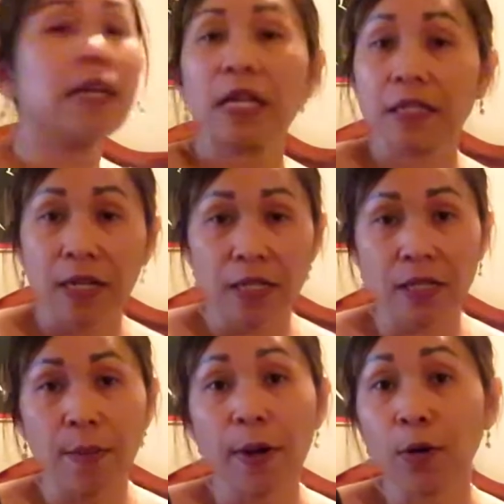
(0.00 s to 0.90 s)
dress-dress
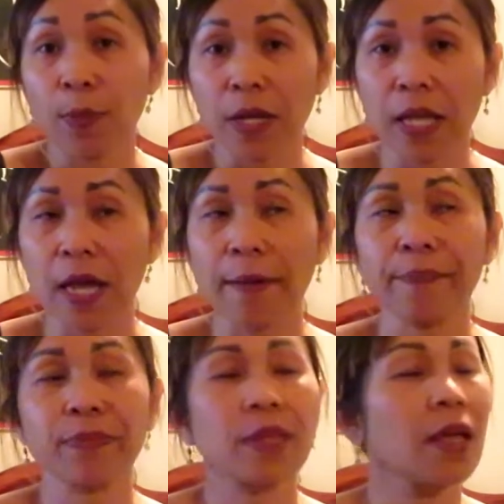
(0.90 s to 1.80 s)
yang baru beli ya
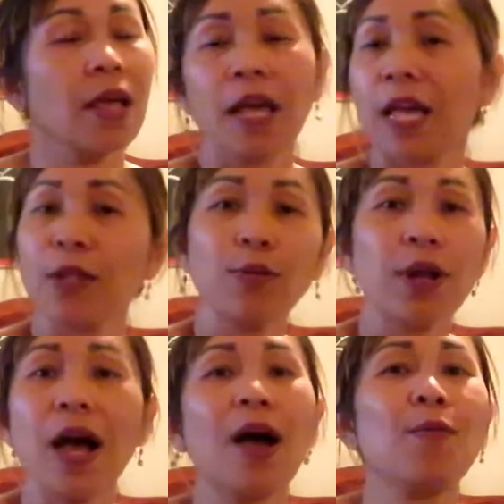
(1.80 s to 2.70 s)
itu
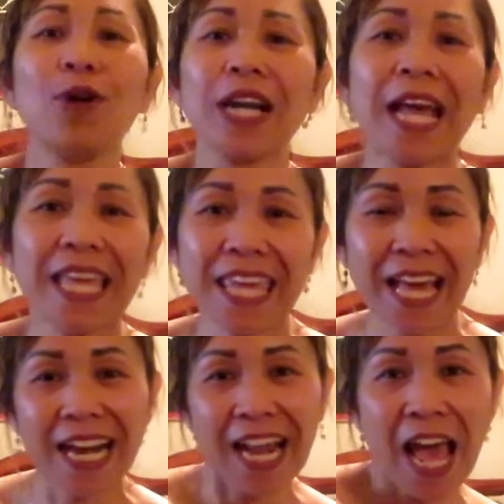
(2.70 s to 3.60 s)
udah nggak muat lagi
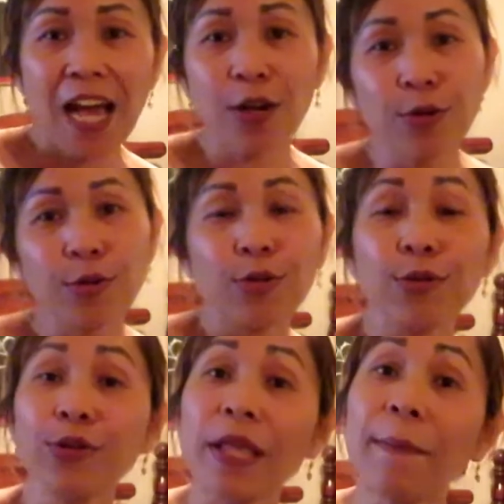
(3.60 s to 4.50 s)
karena
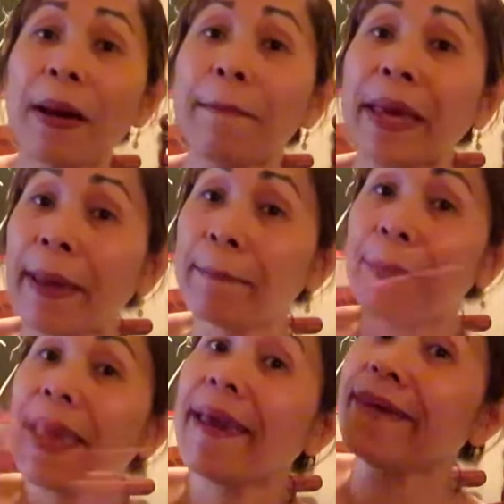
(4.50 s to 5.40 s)
aku tambah
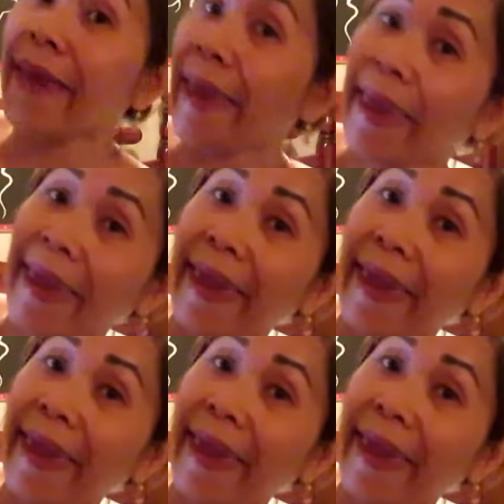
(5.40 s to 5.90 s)
bebe ye